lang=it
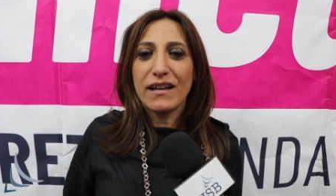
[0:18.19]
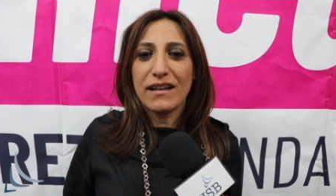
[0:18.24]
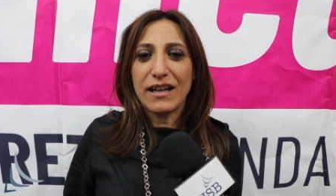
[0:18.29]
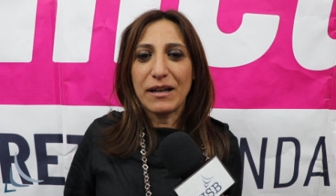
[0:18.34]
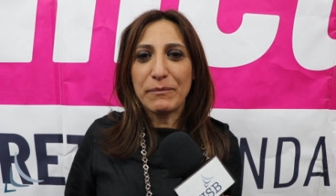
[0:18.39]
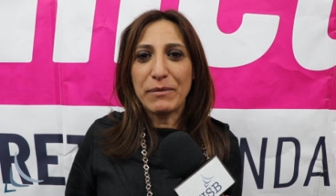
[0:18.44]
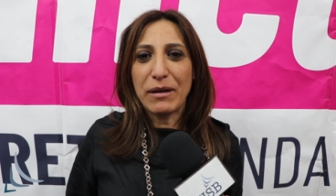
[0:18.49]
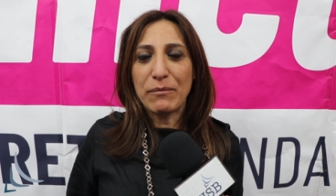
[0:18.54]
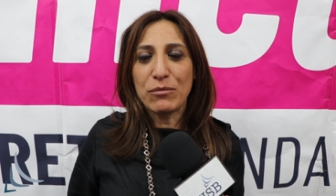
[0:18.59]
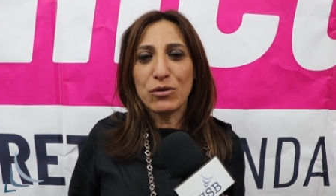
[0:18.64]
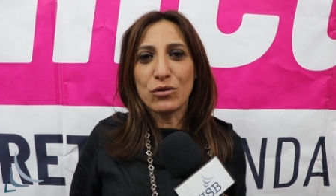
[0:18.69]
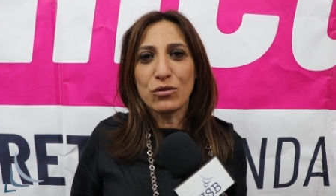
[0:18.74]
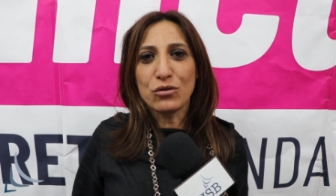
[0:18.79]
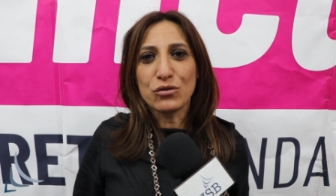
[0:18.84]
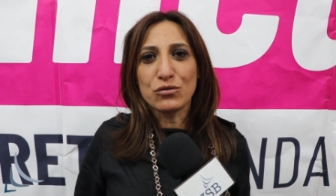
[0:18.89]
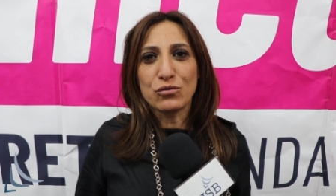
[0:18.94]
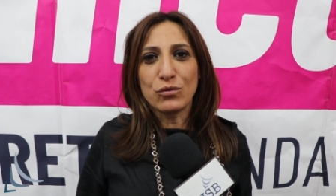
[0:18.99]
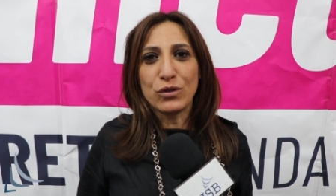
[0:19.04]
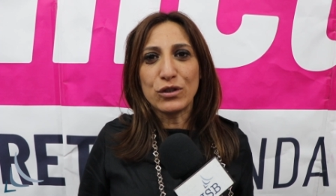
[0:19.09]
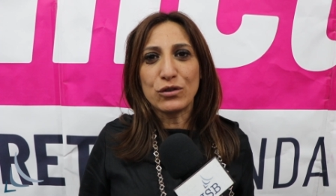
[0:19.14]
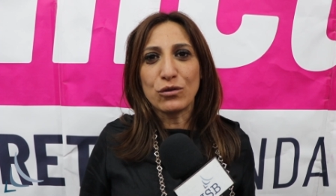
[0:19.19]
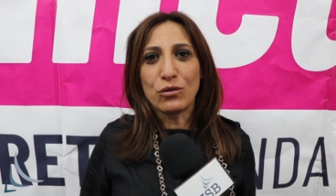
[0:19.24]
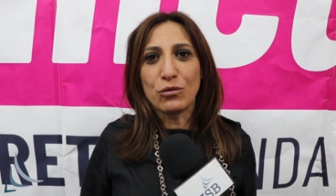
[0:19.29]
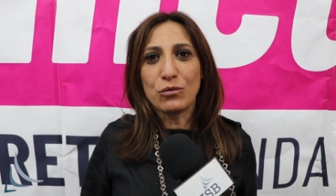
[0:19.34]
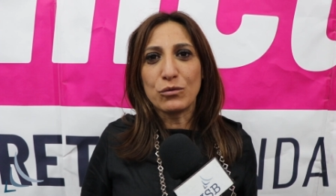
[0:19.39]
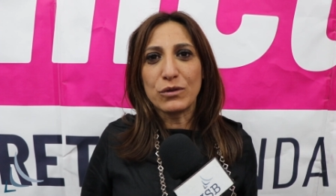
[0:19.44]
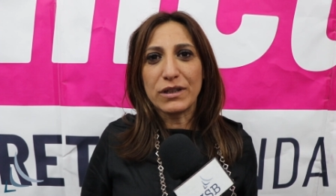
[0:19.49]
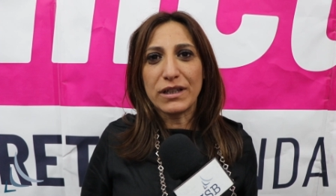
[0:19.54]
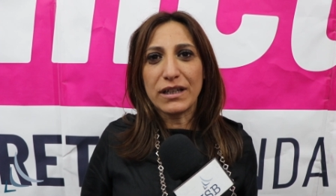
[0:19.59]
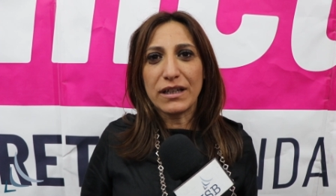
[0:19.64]
Abbiamo costruito
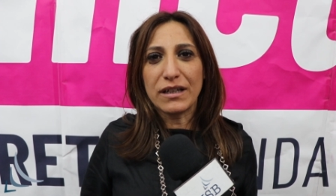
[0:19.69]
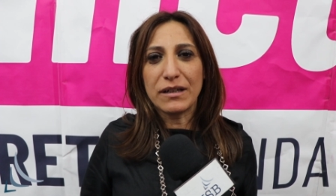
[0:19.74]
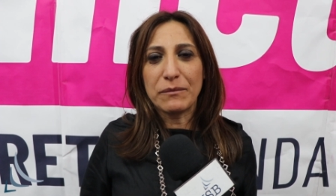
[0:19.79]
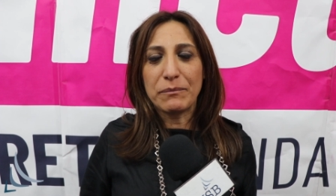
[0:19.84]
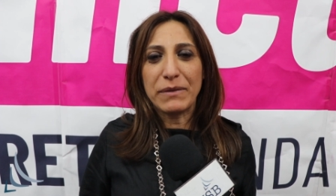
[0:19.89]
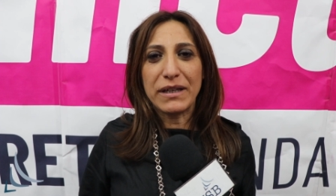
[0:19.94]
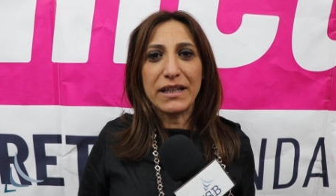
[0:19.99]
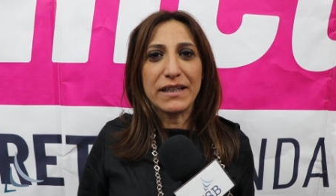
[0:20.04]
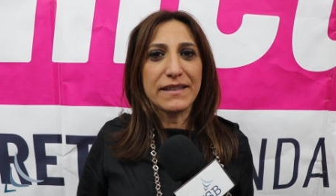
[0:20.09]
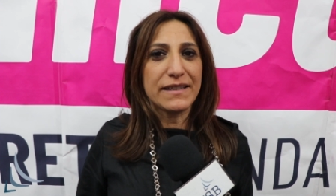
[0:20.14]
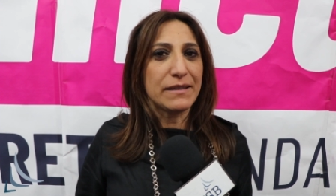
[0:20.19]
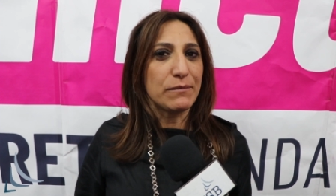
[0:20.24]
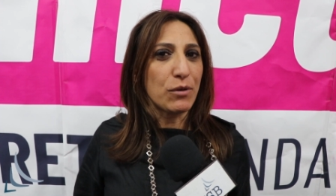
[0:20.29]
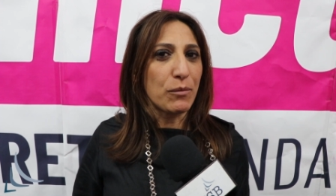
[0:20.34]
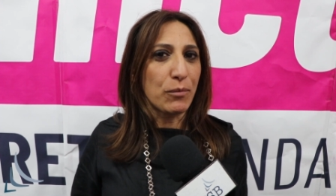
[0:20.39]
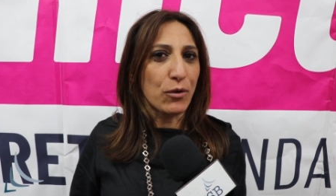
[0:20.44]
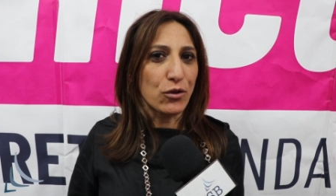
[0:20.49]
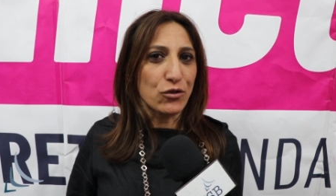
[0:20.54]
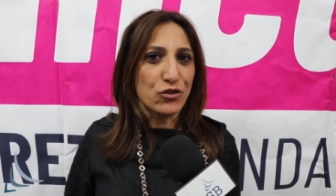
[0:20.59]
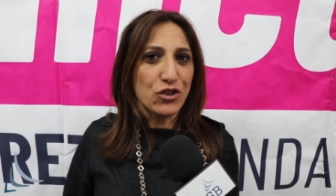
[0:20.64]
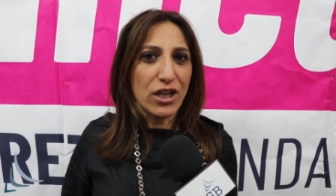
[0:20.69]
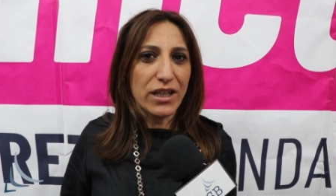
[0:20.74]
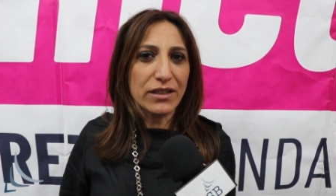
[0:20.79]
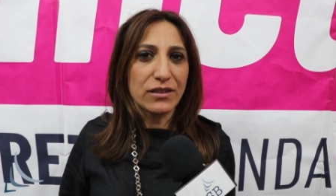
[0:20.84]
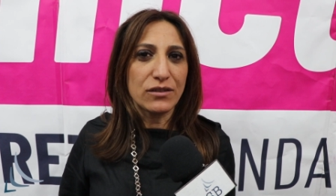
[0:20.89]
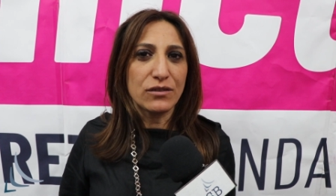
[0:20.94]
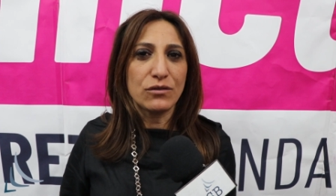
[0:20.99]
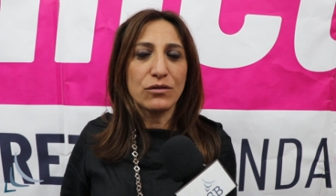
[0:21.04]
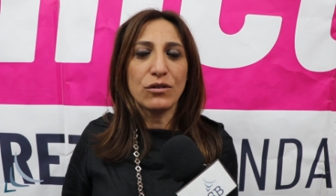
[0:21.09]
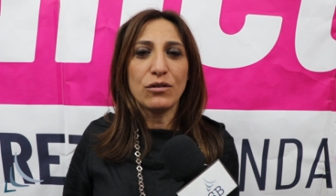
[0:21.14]
un bellissimo
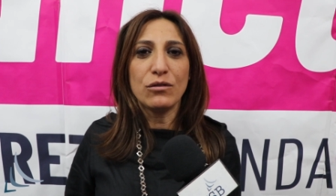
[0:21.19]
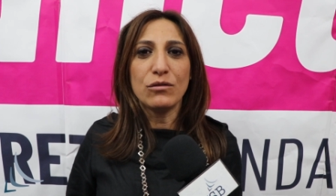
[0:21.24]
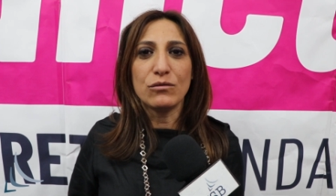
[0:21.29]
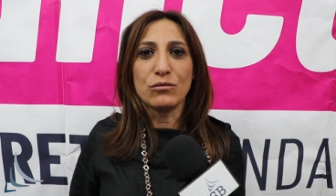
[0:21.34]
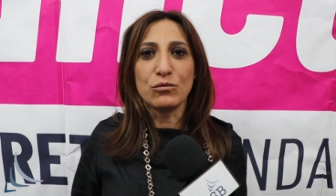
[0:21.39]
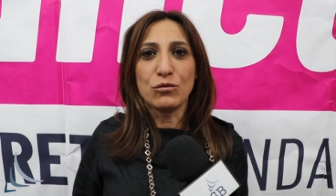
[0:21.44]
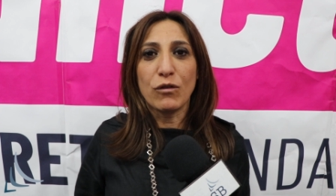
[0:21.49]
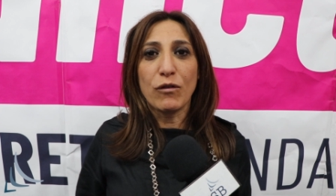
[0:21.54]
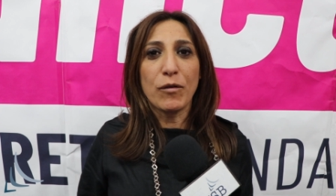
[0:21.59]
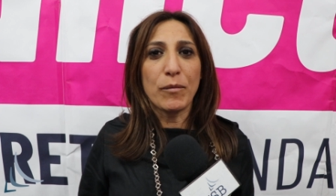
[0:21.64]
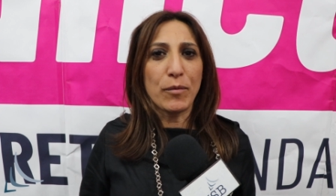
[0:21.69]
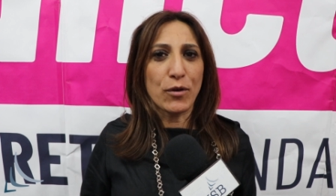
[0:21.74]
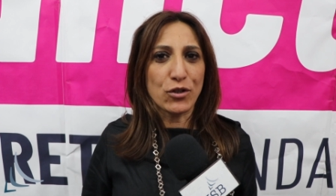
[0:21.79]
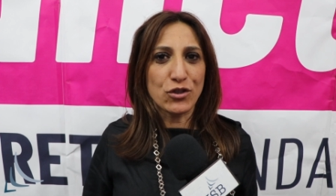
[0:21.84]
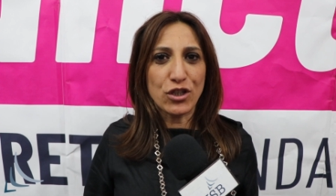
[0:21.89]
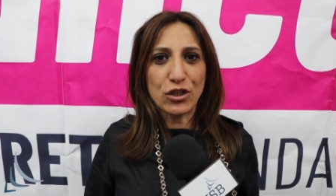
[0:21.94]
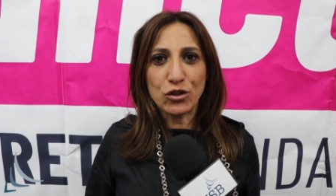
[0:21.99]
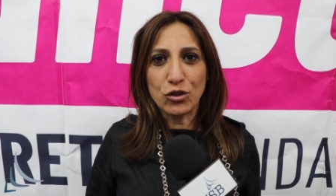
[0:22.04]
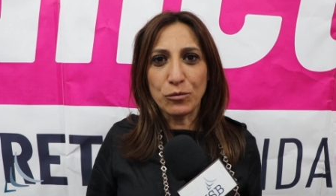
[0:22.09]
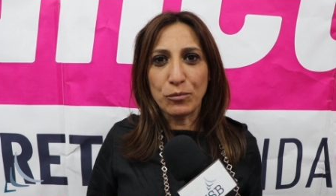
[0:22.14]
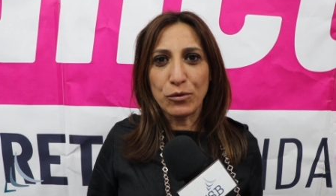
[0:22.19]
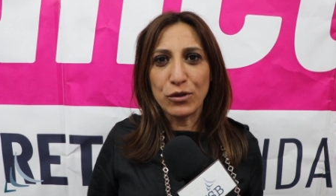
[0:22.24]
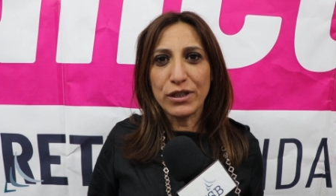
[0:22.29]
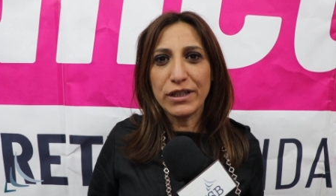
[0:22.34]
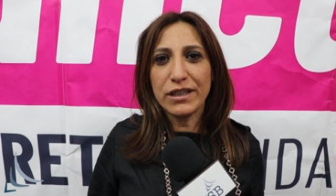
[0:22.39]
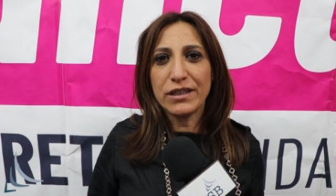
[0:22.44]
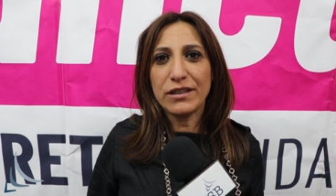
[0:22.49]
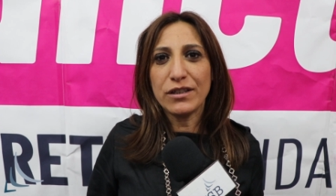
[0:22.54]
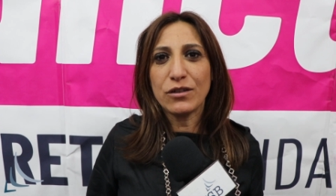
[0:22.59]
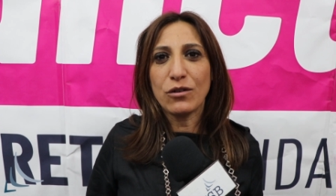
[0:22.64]
progetto, un nuovo progetto
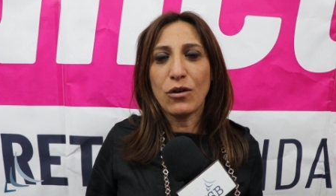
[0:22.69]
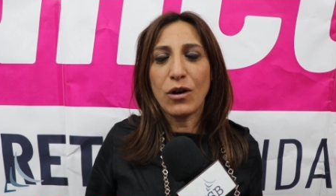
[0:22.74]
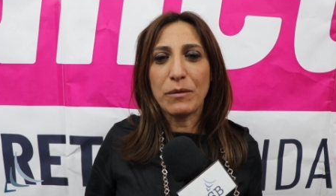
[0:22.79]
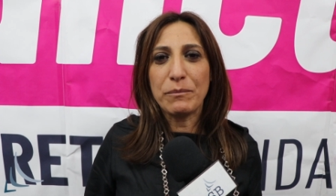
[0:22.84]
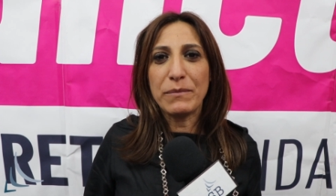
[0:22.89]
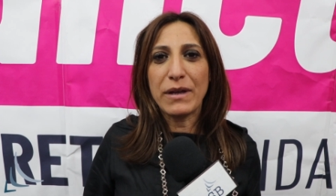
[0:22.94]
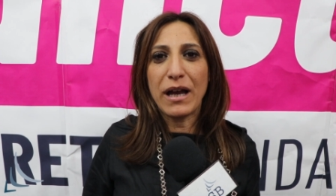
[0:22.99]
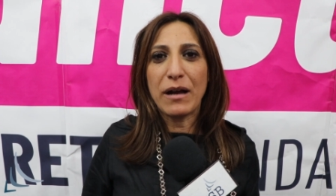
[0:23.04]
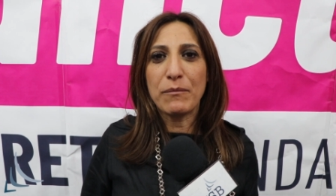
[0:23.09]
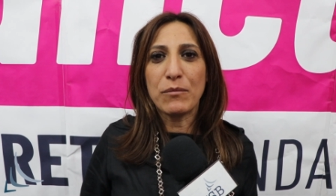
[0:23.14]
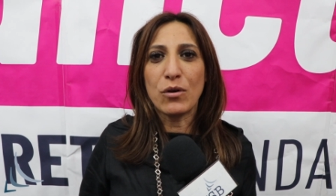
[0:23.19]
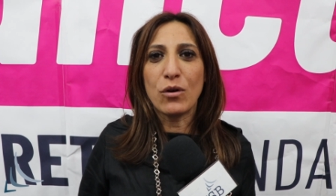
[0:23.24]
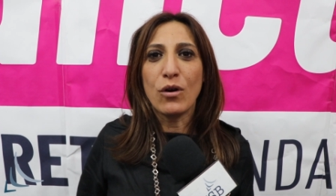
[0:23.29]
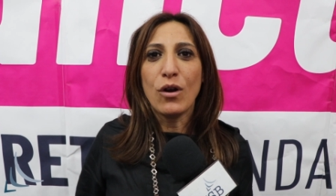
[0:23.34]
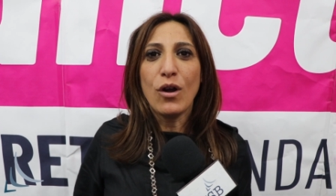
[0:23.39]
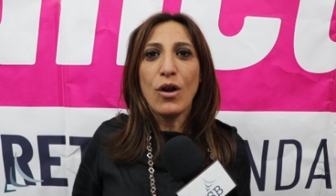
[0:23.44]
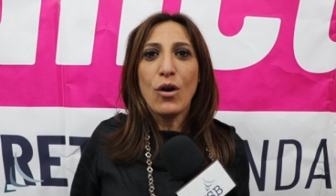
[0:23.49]
politico, abbiamo